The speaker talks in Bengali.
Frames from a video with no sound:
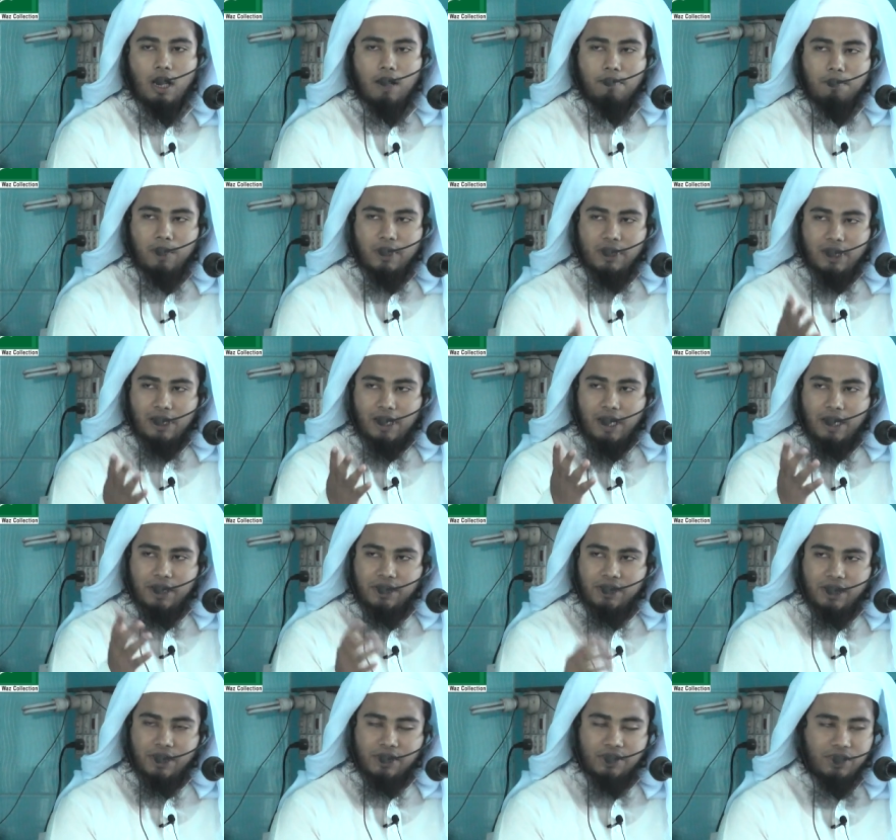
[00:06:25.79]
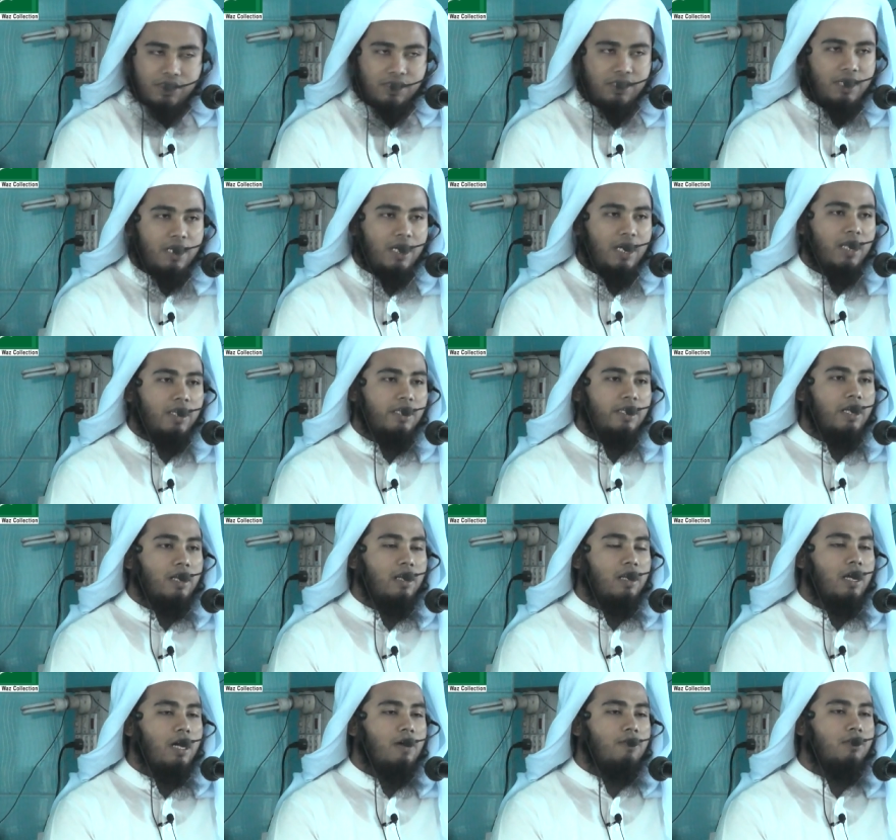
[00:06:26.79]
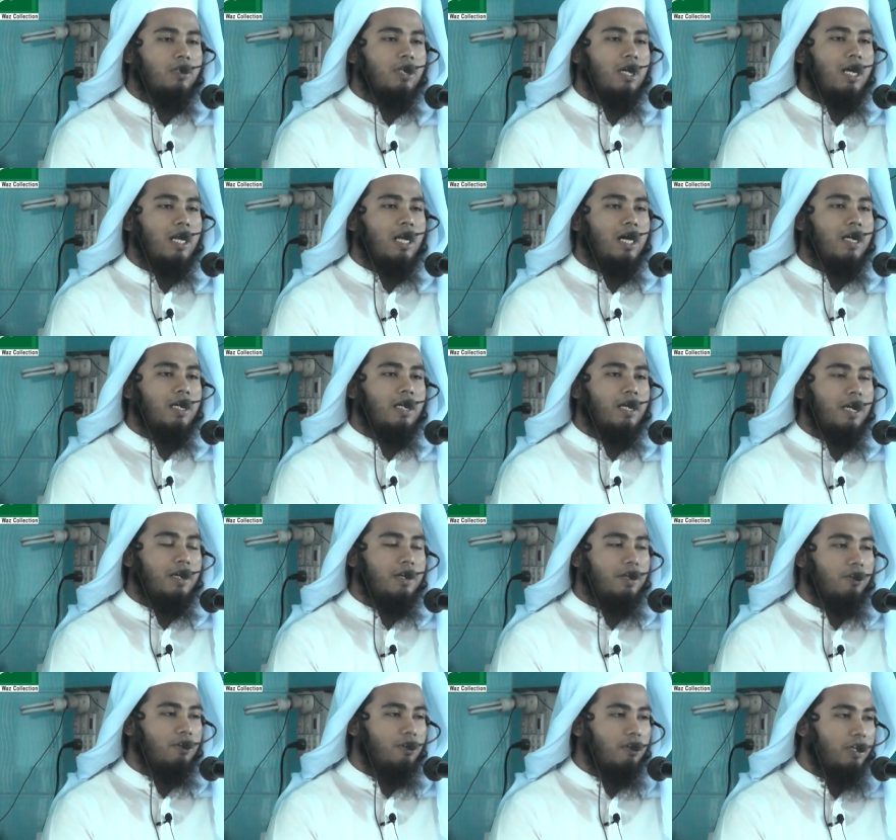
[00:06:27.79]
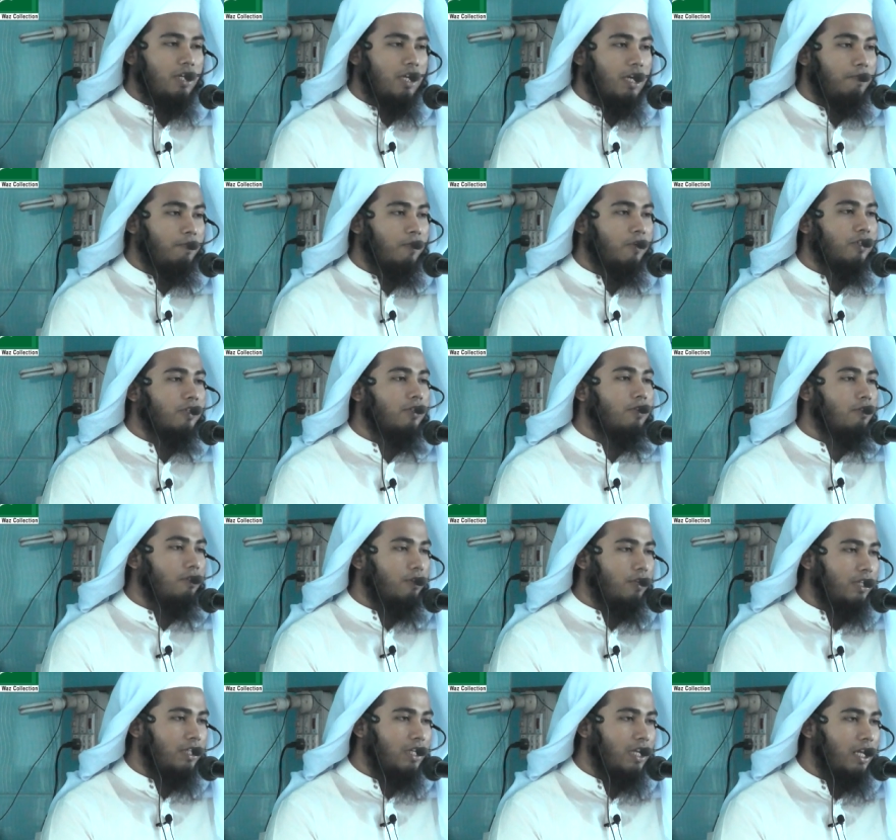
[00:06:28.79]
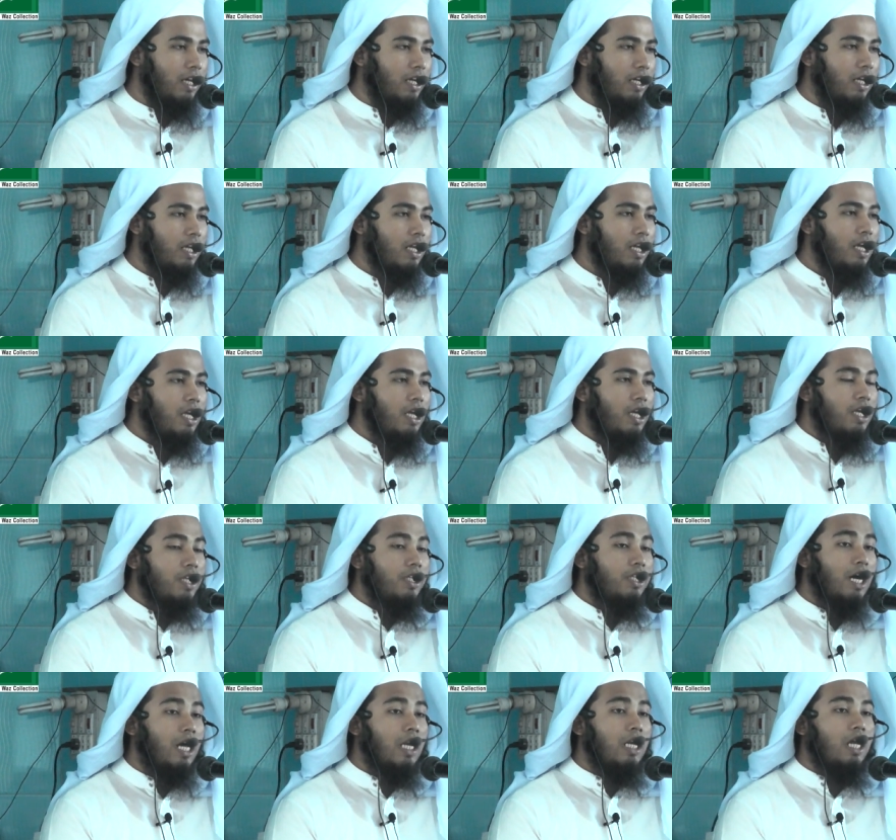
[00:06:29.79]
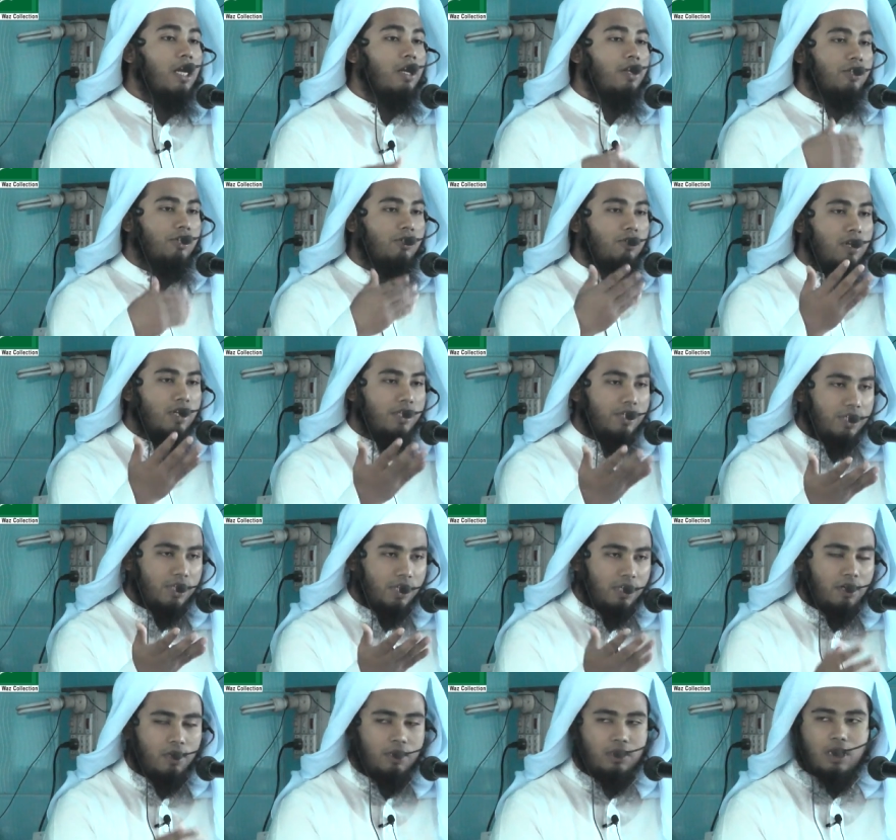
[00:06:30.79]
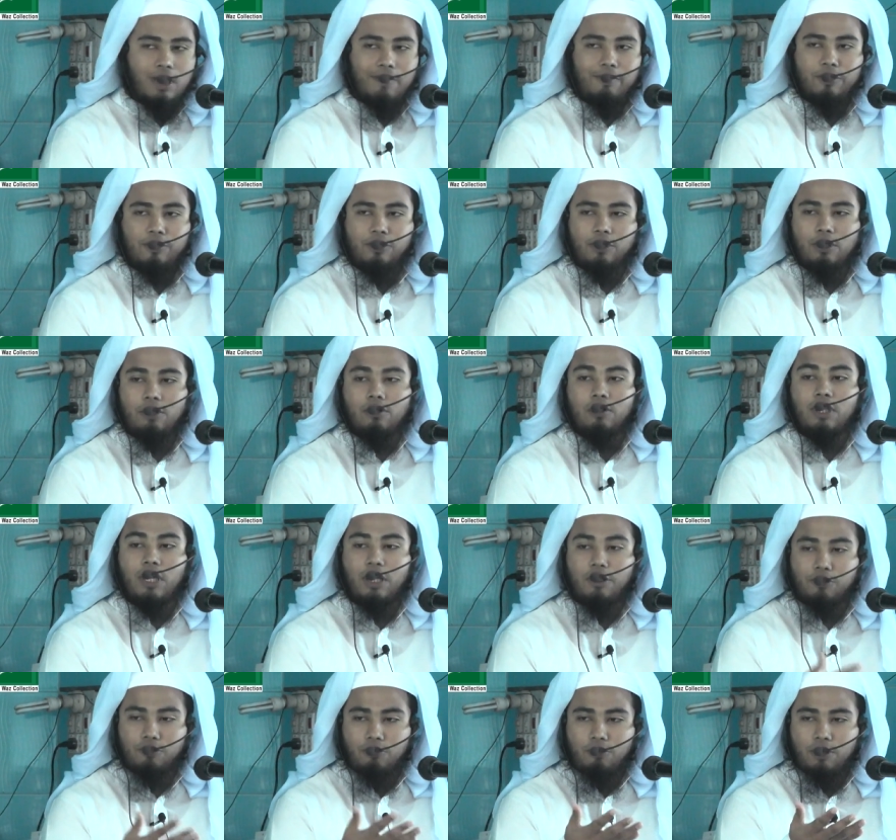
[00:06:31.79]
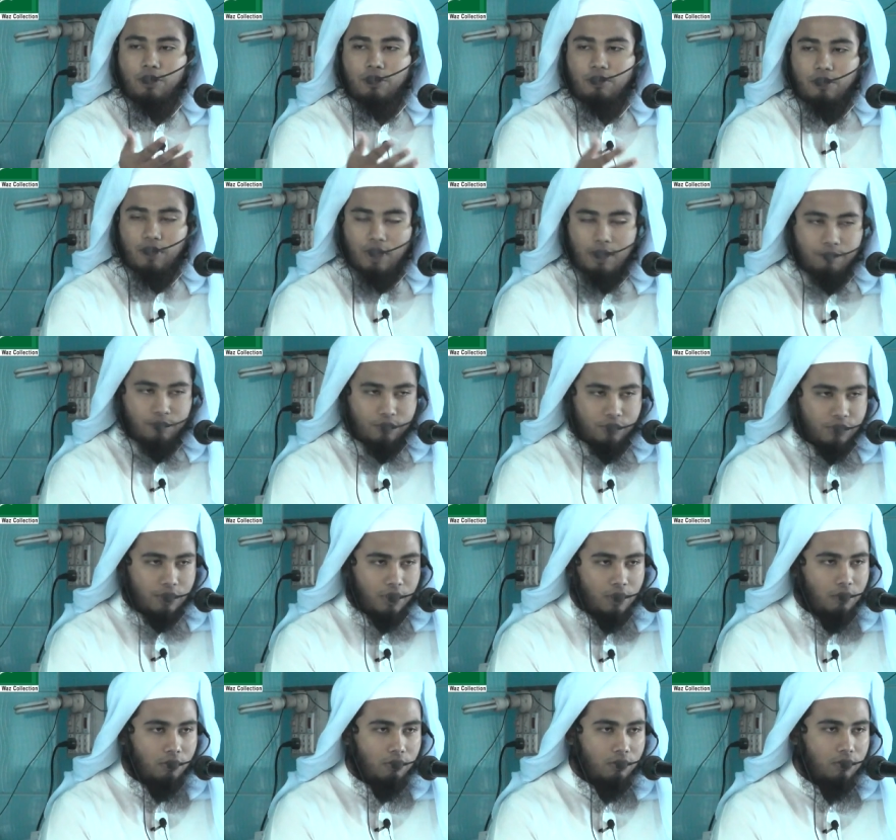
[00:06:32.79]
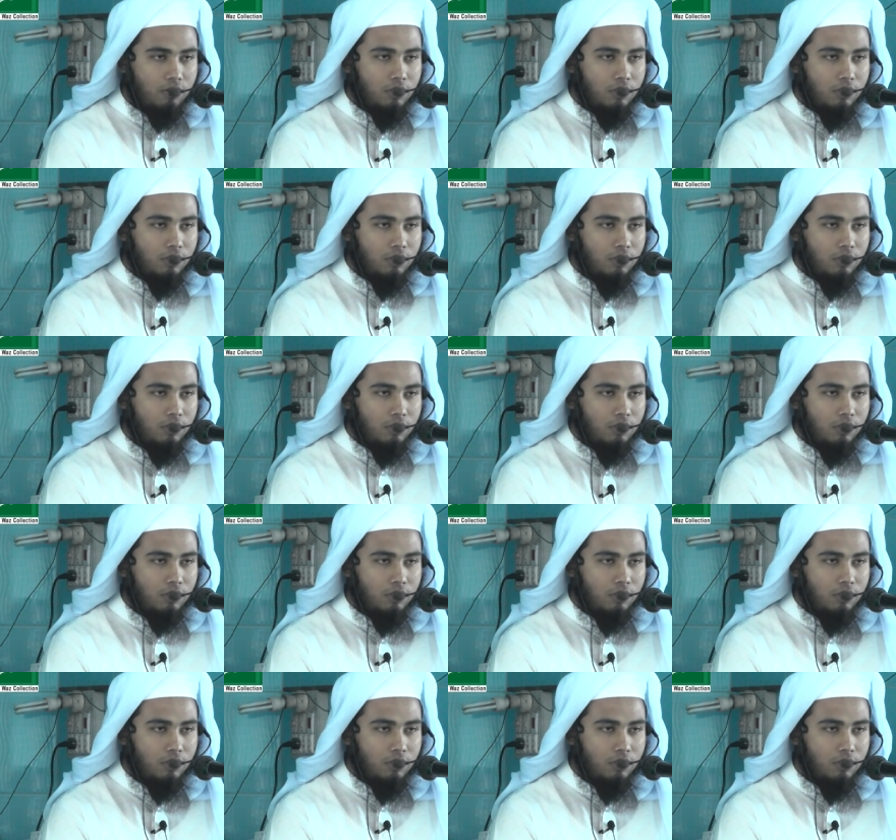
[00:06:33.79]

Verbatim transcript: আম্মাজান আয়সা সিদ্দিক আলাদি আল্লাহ তাল আনহার নিকট গিয়ে প্রশ্ন করেছিলেন যে আল্লাহ রসুলের সিরত কেমন ছিল তার চরিত্র কেমন ছিল